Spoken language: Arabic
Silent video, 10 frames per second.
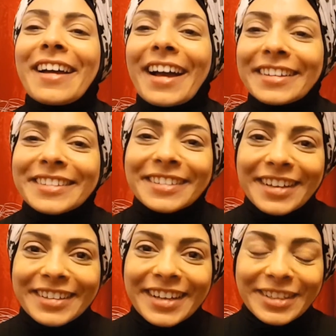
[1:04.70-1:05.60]
اخذت
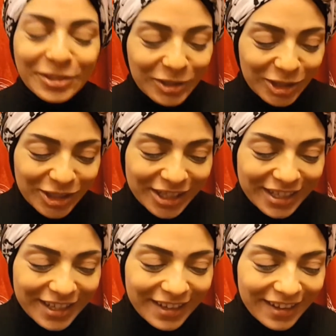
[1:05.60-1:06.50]
قرار انه
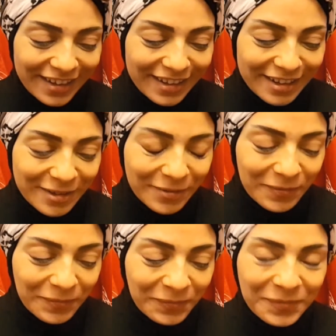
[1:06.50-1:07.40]
اشتري
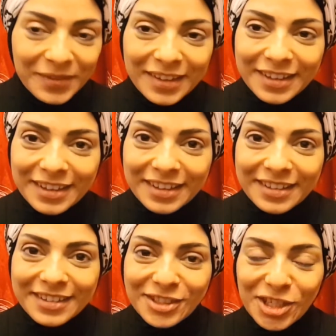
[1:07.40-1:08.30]
آه،
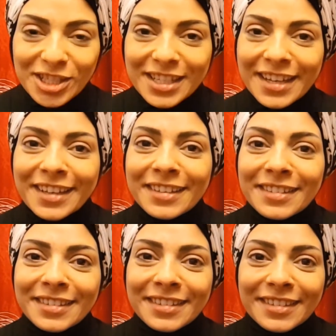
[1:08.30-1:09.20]
جزدان